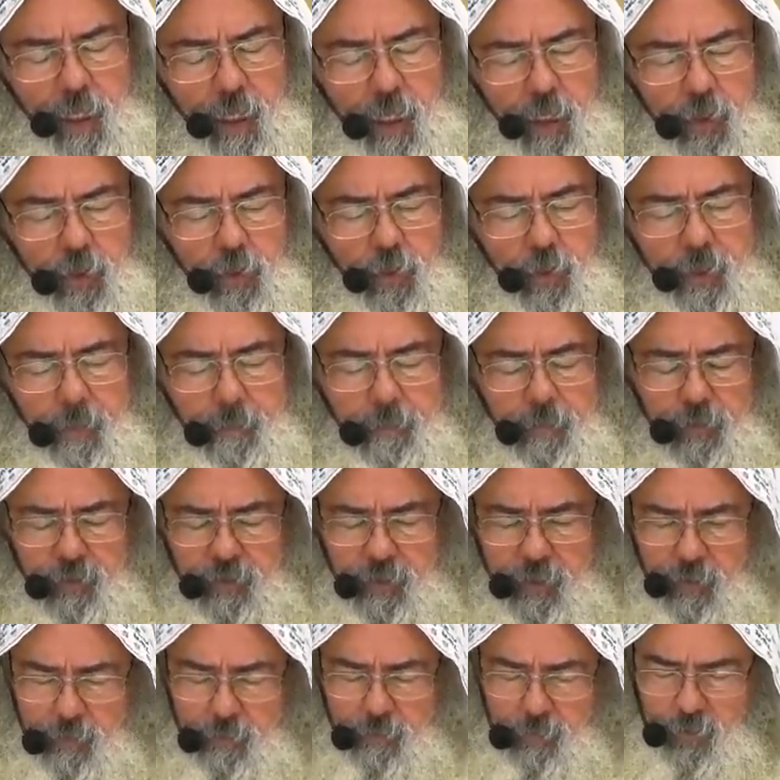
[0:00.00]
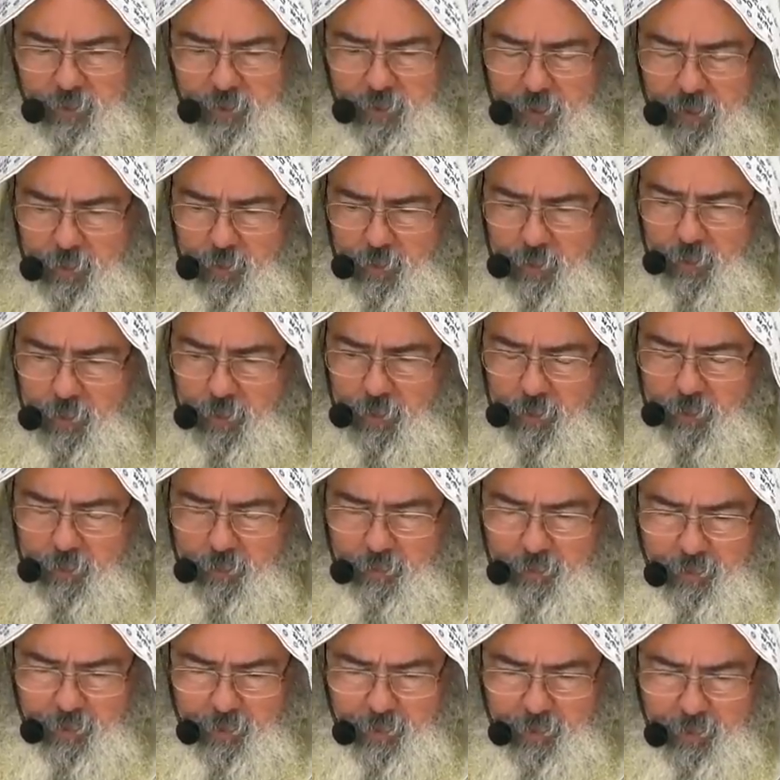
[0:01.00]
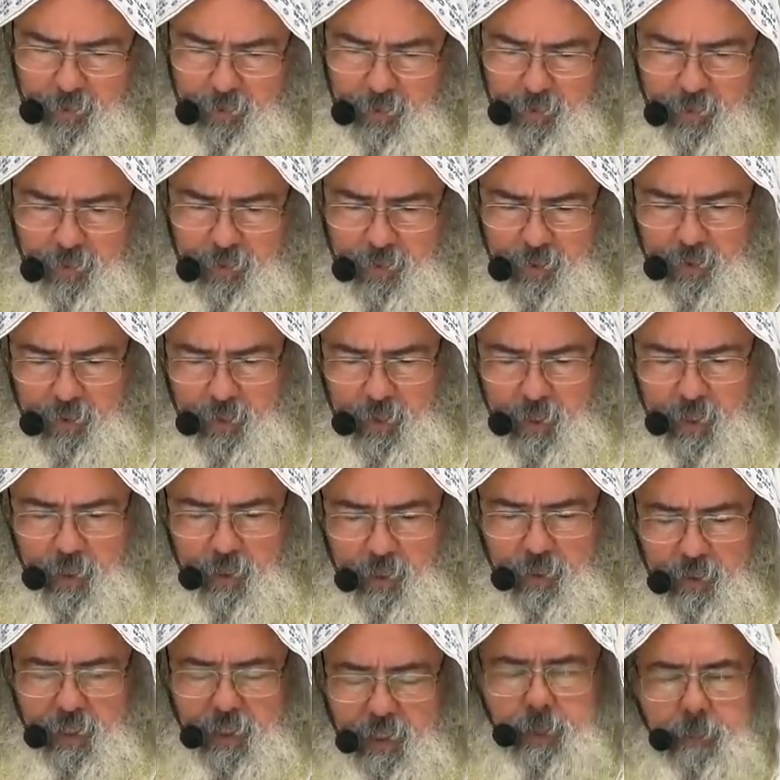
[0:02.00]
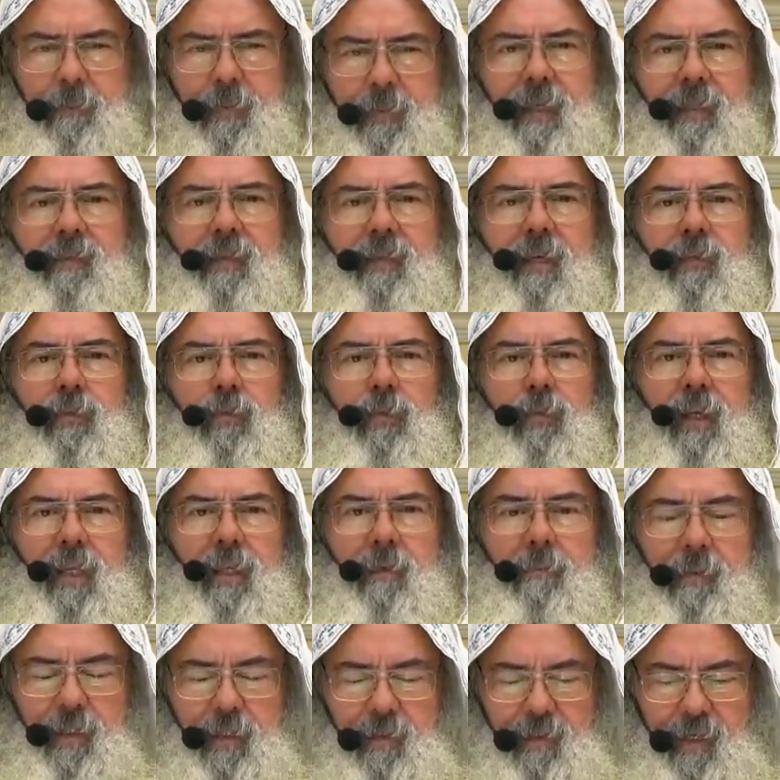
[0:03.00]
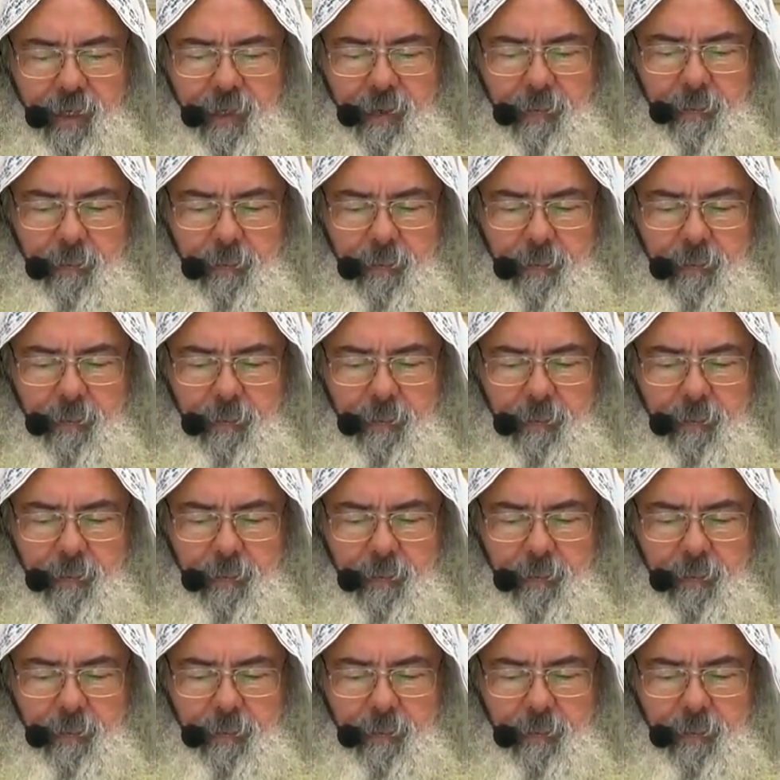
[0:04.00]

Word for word: Yo le puse como título, respeta tu límite.